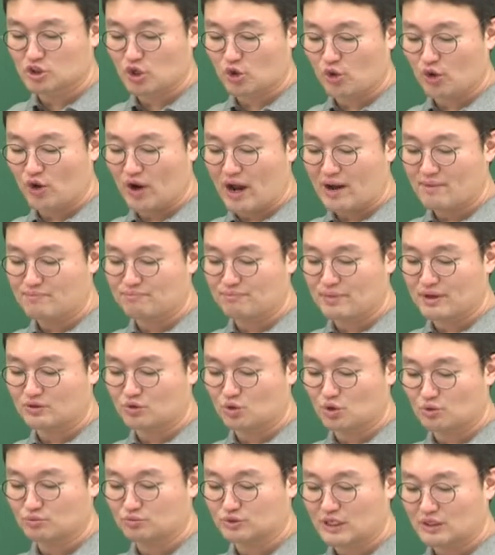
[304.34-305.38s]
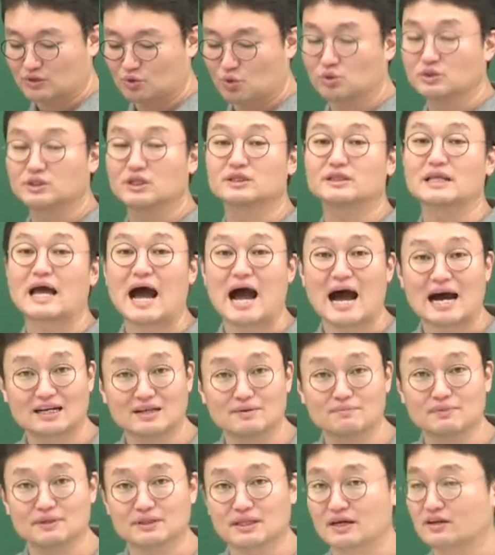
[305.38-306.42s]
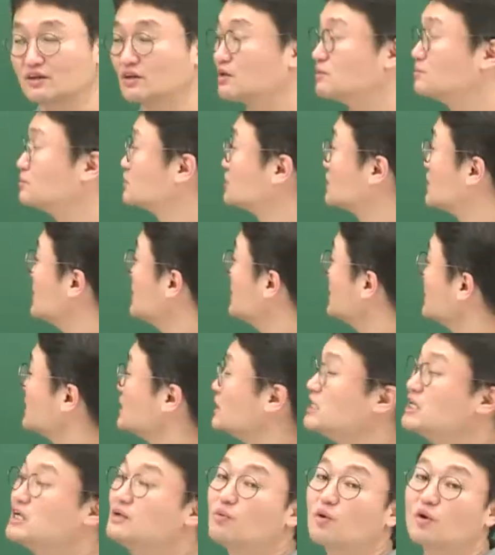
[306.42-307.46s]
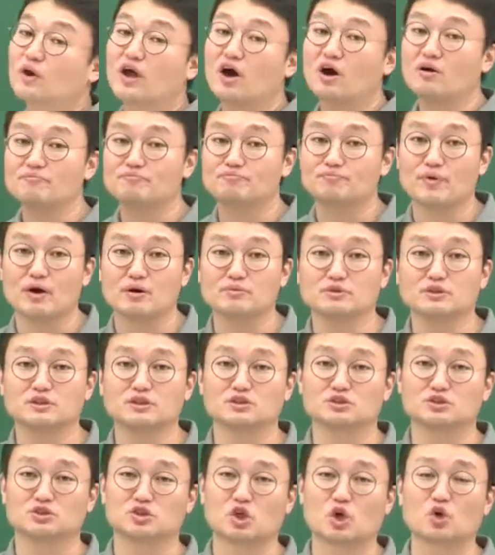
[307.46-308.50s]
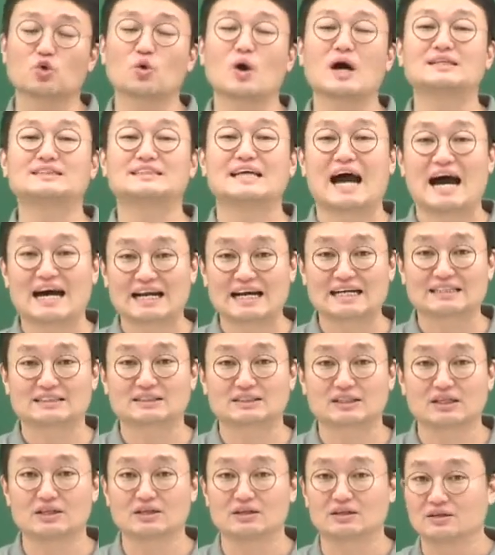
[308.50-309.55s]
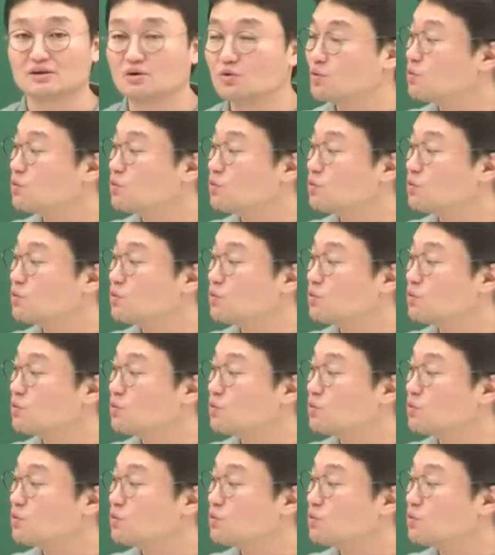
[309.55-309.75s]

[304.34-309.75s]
적용한 한반도를 무단 통제했다. 아닙니다, 여러분. 일본의 헌법을 적용하지 않았어요.